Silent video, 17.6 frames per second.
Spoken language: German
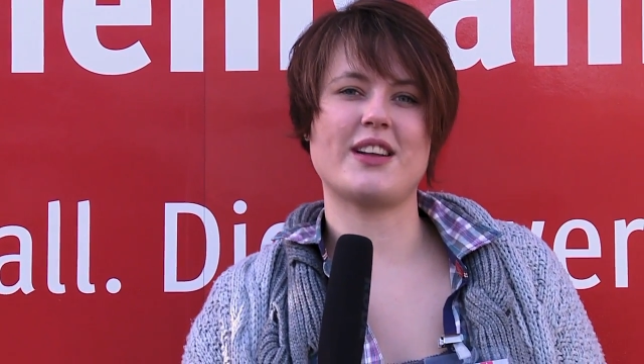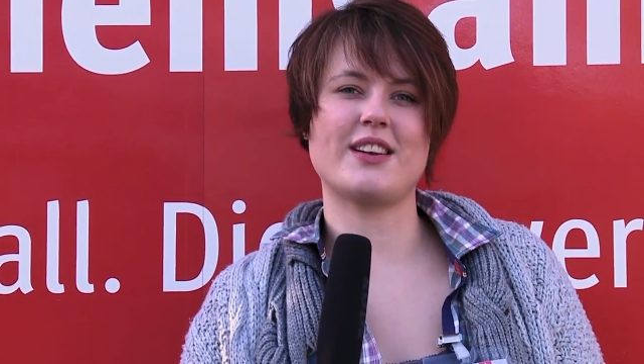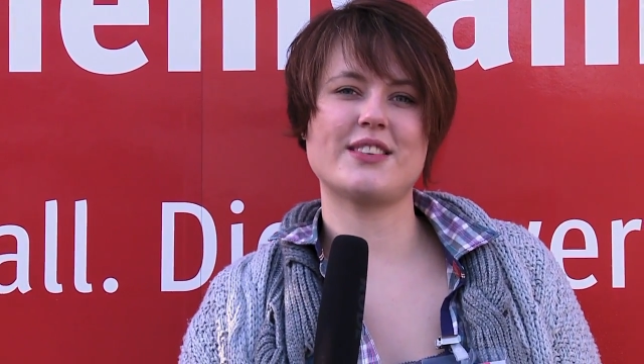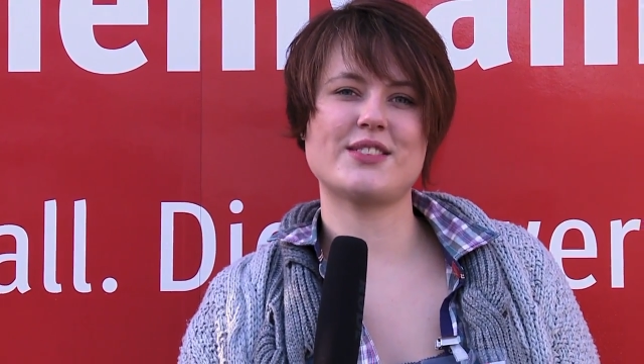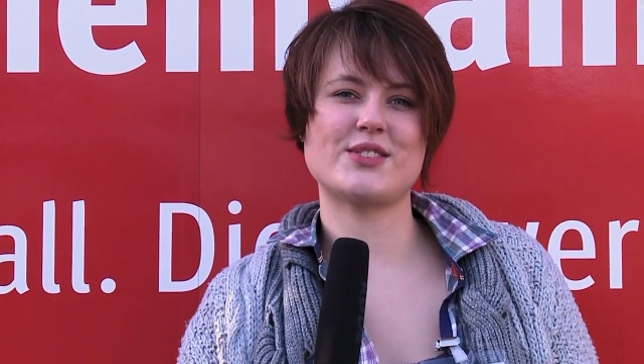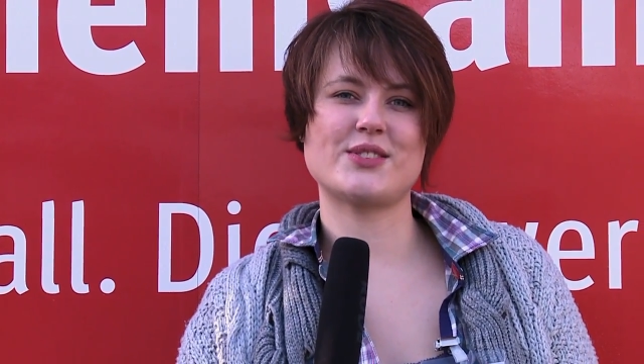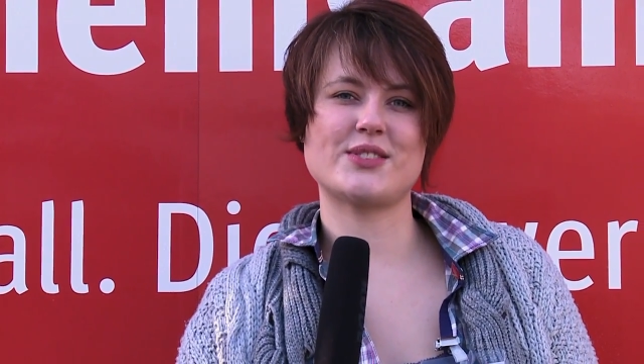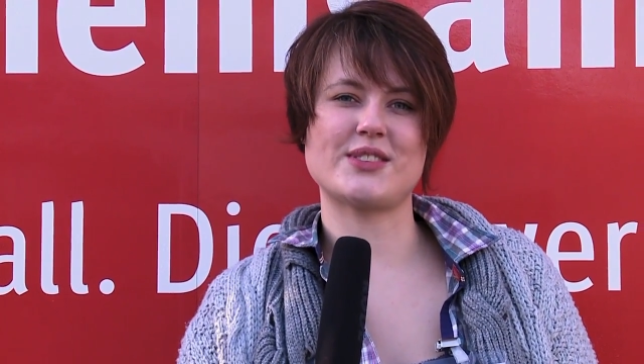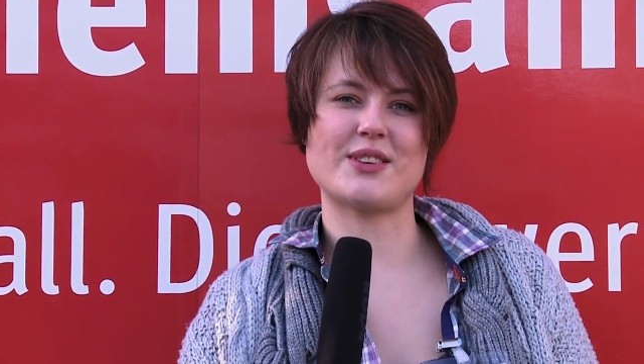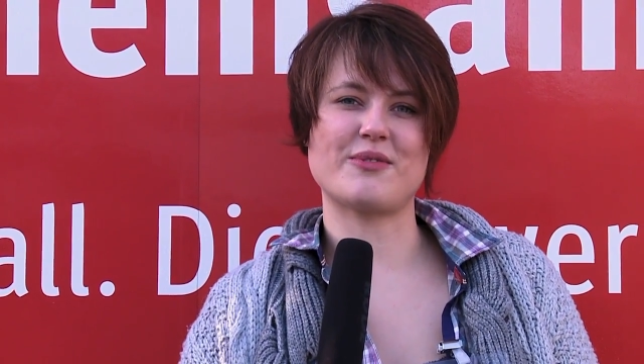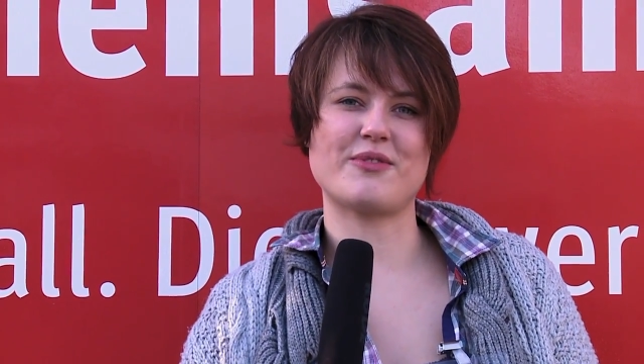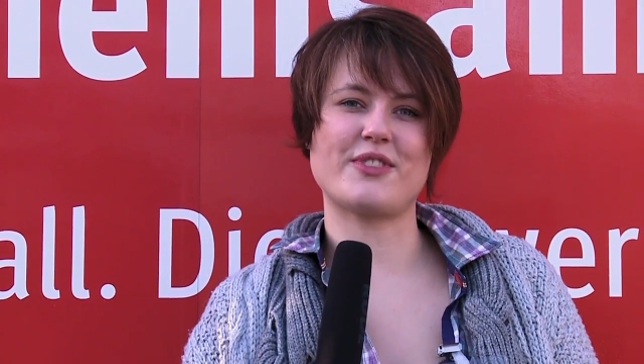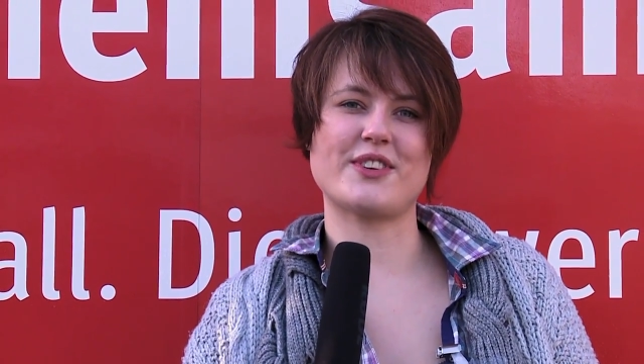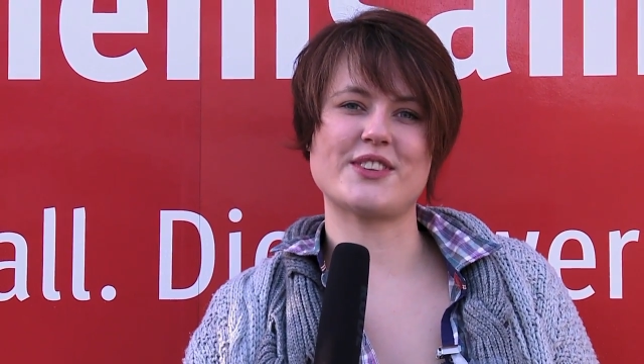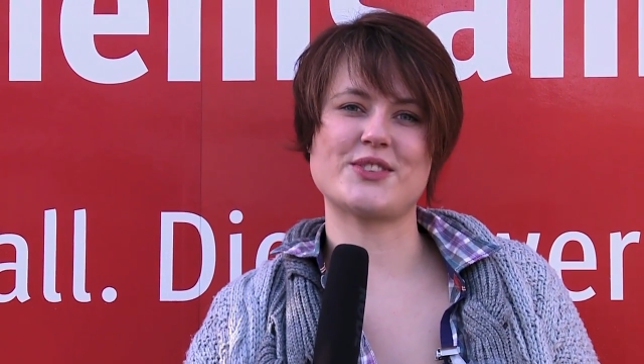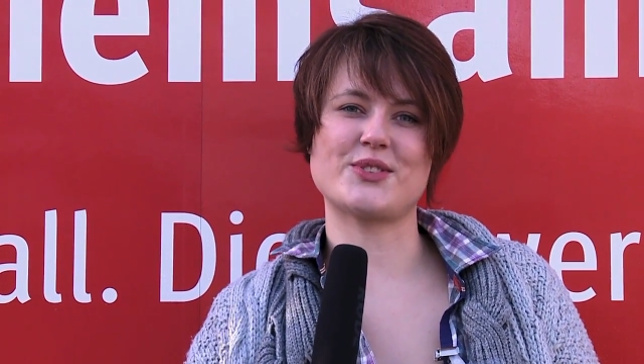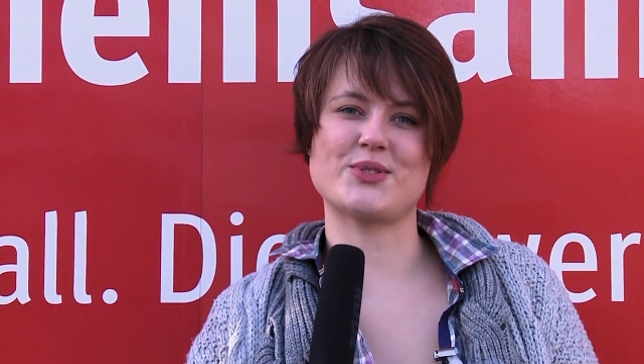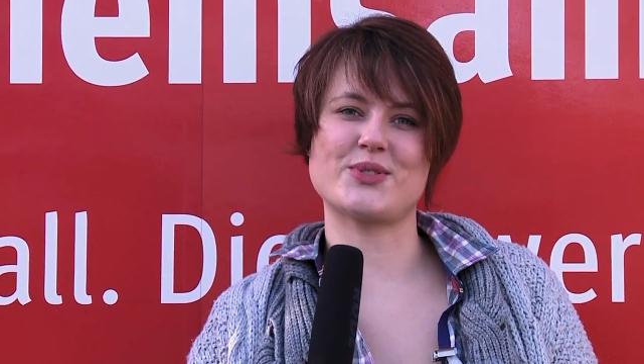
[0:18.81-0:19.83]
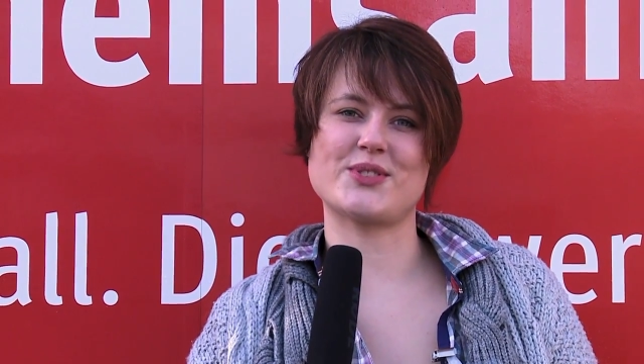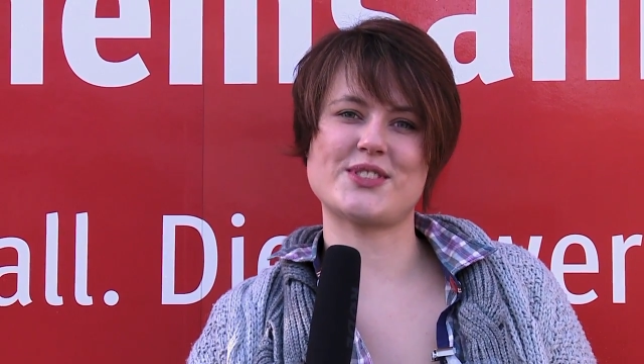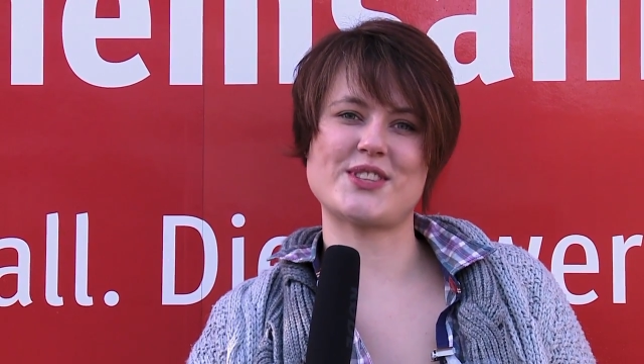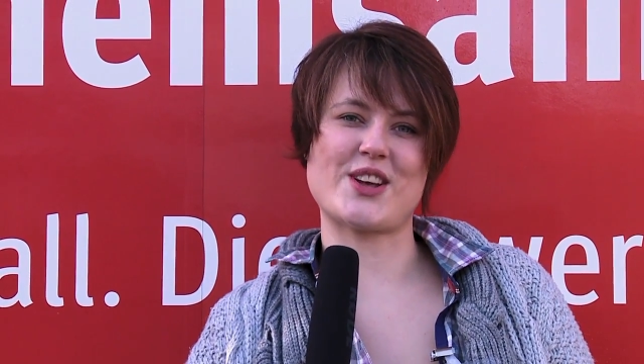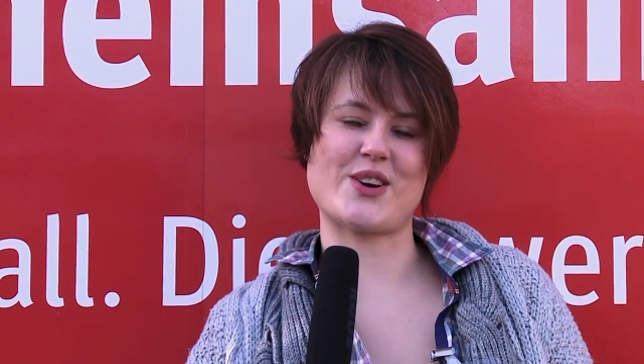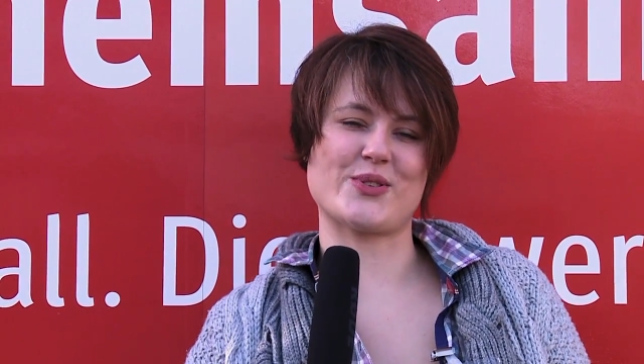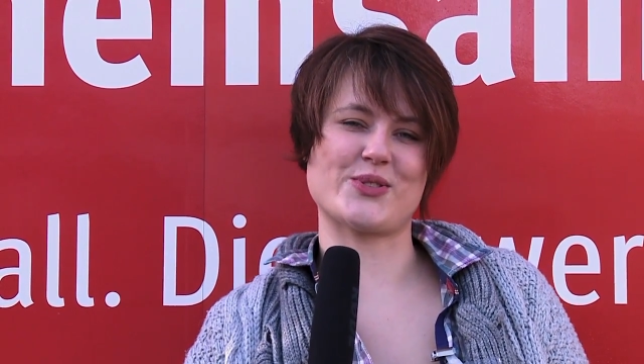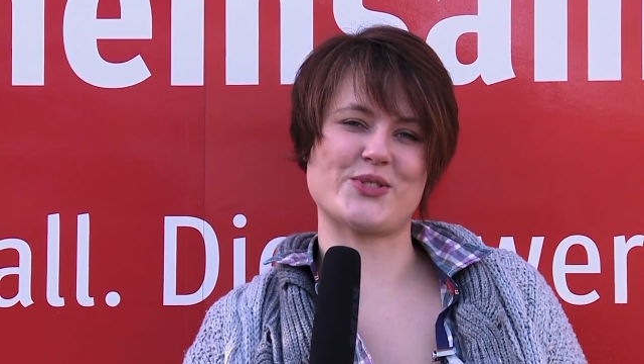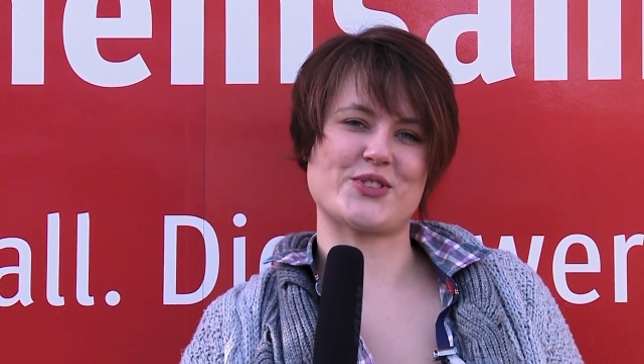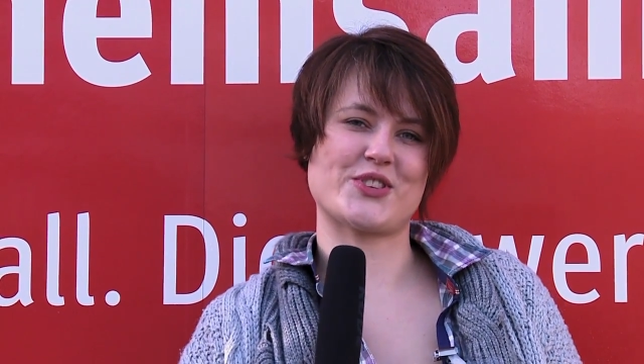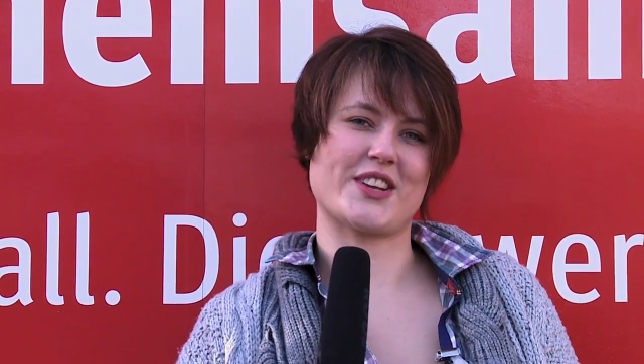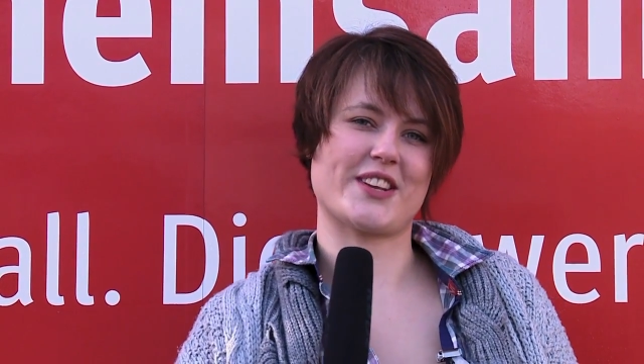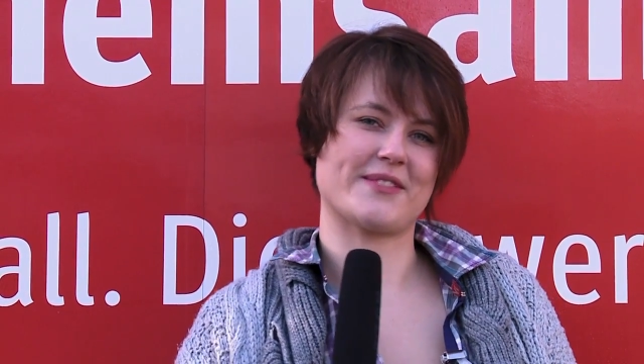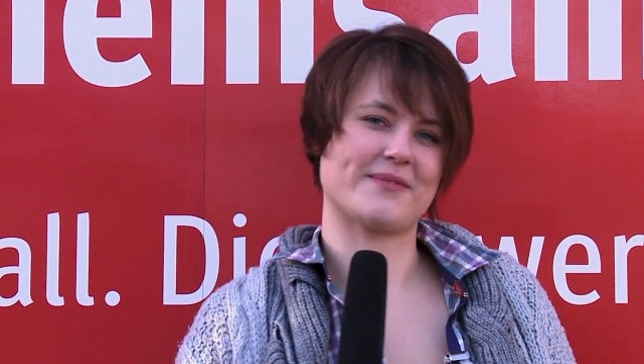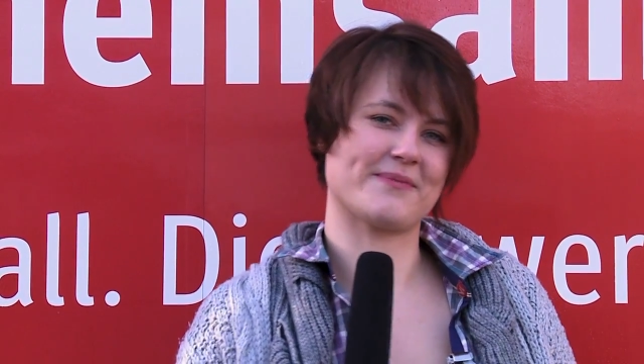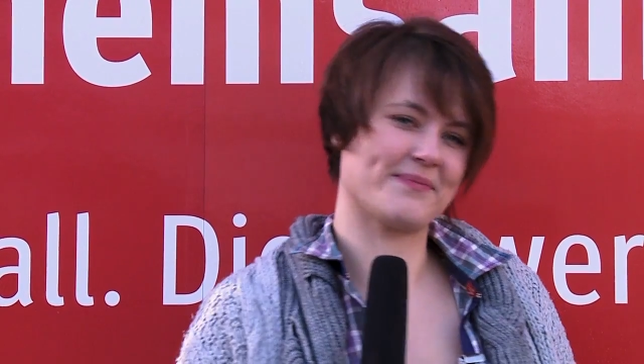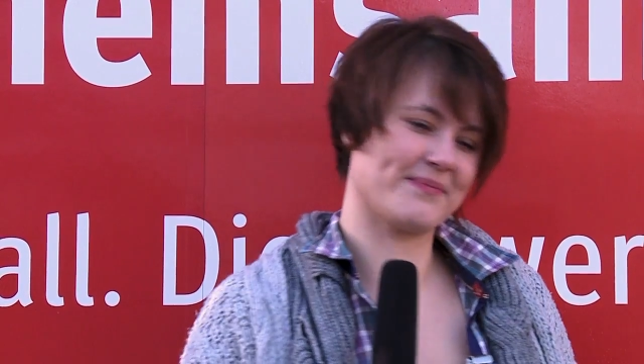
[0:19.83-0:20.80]
alles zusammenfassen und uns nach Hause
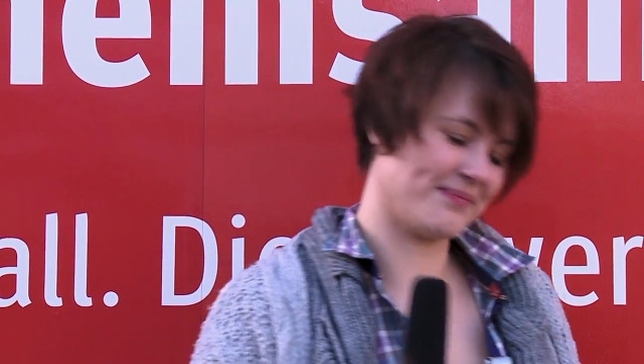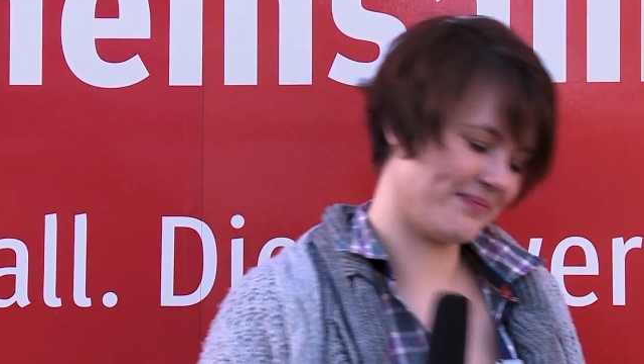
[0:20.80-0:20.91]
schicken.